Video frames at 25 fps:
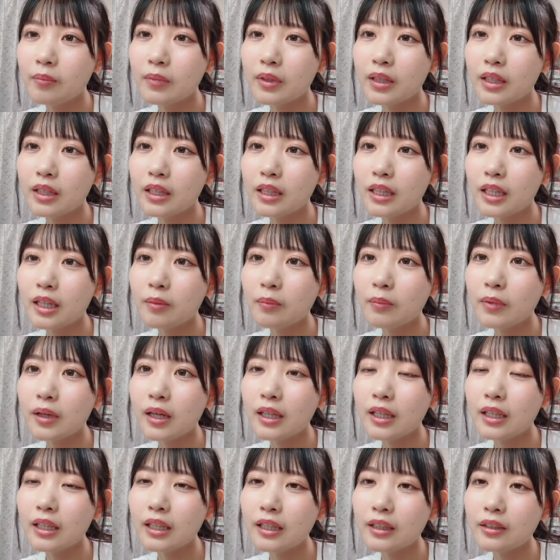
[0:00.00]
みんなも
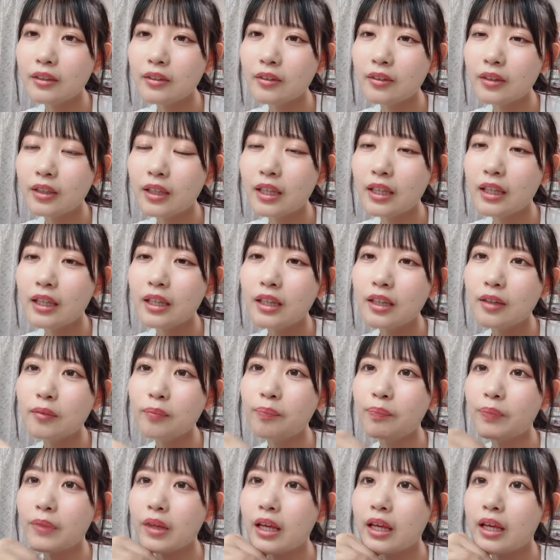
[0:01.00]
ありがとね
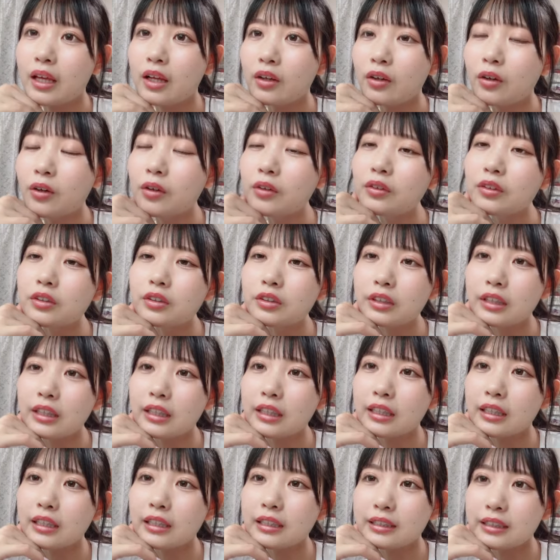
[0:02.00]
朗読
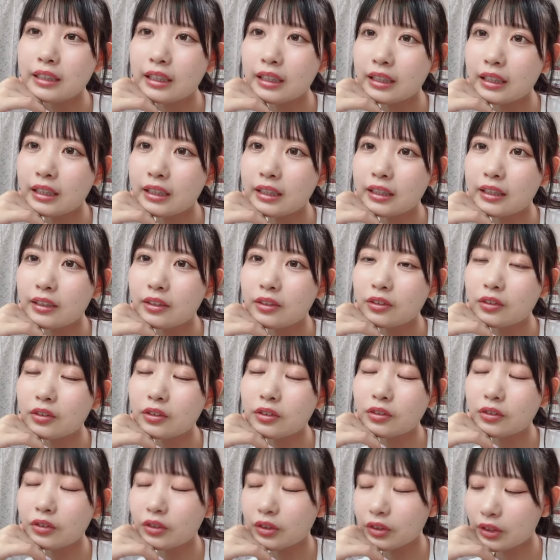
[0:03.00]
劇が5日経ってるっ
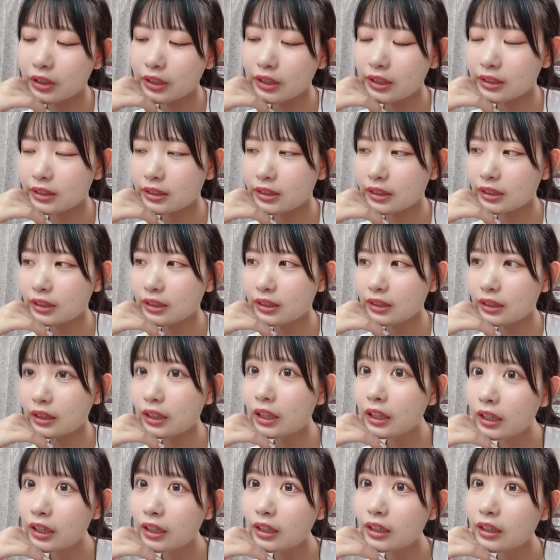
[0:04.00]
ていう時のやつ
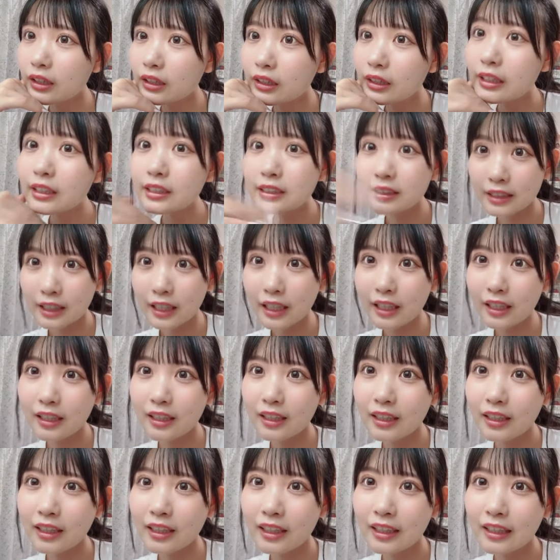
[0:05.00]
え5日
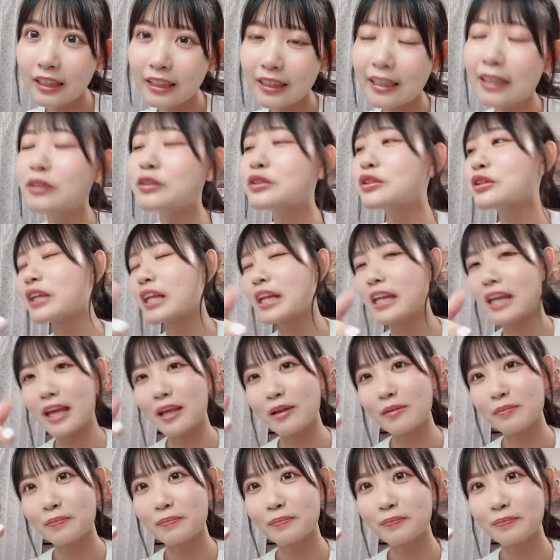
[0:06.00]
いや嘘だ
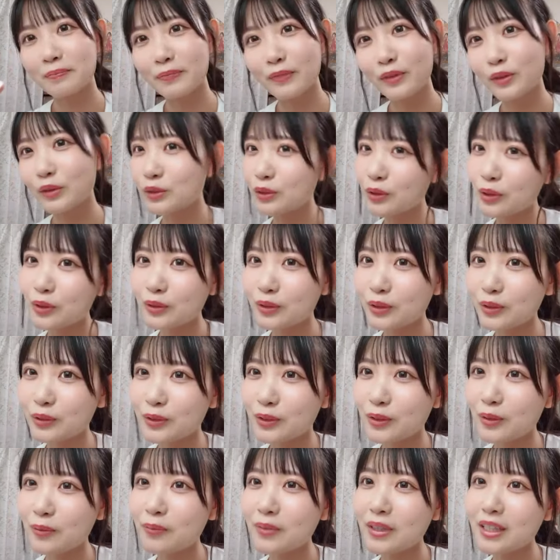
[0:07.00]
ね嘘嘘
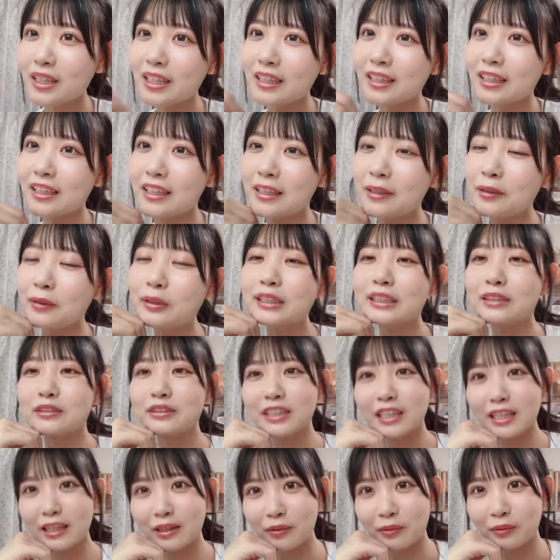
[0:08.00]
嘘ミキだって昨日浅
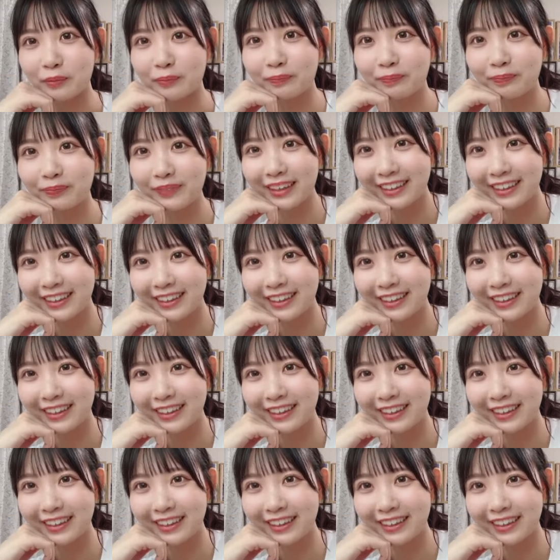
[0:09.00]
草いたもん